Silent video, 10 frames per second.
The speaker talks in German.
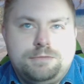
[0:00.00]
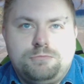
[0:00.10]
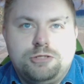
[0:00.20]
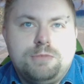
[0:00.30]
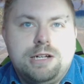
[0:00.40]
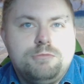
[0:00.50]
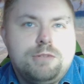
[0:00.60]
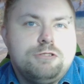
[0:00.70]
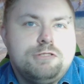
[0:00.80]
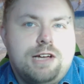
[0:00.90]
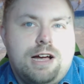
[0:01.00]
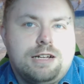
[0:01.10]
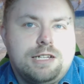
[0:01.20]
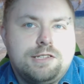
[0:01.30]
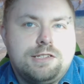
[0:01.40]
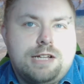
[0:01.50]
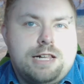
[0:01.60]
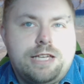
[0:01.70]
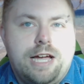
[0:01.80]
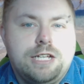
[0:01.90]
Muss man nun mal so sagen, das ist
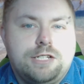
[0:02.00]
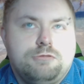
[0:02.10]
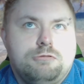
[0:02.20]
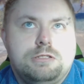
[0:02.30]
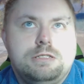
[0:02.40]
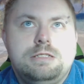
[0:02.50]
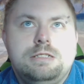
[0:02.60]
halt ehrlich so, ne?